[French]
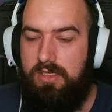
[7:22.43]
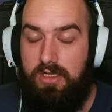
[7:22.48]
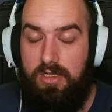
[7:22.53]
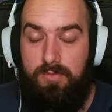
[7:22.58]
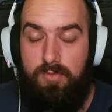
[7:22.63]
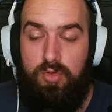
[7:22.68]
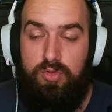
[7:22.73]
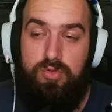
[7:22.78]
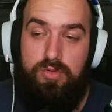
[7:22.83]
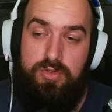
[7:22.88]
quand
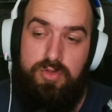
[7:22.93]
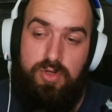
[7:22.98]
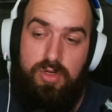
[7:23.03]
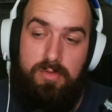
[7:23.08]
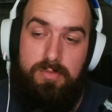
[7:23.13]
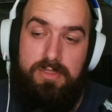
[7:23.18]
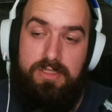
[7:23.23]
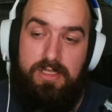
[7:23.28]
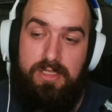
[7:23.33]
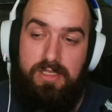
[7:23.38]
même retourner sur la
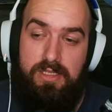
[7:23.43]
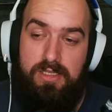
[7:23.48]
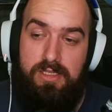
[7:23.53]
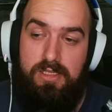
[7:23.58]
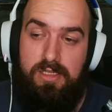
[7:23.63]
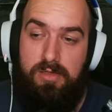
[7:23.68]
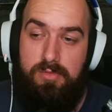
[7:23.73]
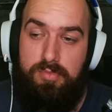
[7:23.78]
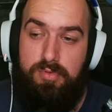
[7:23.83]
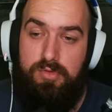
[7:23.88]
Michaela,
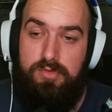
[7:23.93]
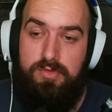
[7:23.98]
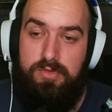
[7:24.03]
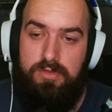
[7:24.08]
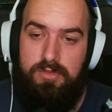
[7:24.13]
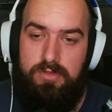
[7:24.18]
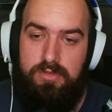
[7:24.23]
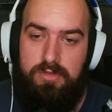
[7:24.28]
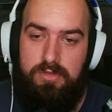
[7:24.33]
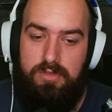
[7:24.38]
hein, la pauvre.
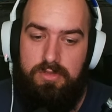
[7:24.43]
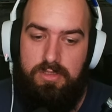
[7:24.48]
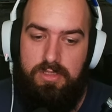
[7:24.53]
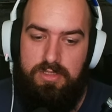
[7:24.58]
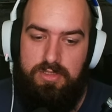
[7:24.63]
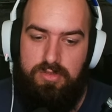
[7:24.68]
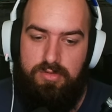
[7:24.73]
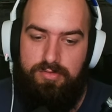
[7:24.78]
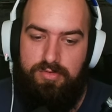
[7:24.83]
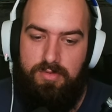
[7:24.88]
Elle
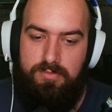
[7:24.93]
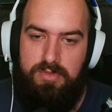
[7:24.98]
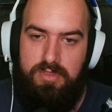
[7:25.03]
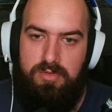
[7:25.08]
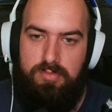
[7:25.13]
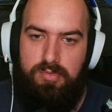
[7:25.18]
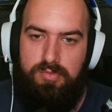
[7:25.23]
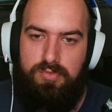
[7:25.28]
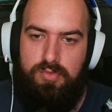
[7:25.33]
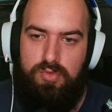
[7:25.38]
s'est fait un petit
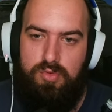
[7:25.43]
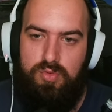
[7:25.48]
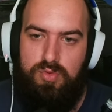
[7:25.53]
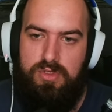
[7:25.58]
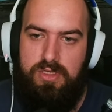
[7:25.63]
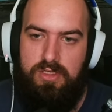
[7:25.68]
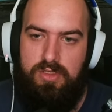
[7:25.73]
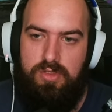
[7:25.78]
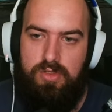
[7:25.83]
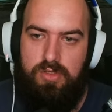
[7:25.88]
peu focus
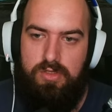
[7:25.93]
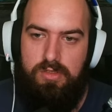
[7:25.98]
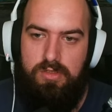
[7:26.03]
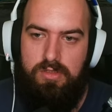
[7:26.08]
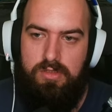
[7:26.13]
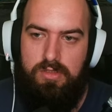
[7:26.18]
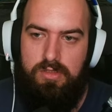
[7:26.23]
la gueule.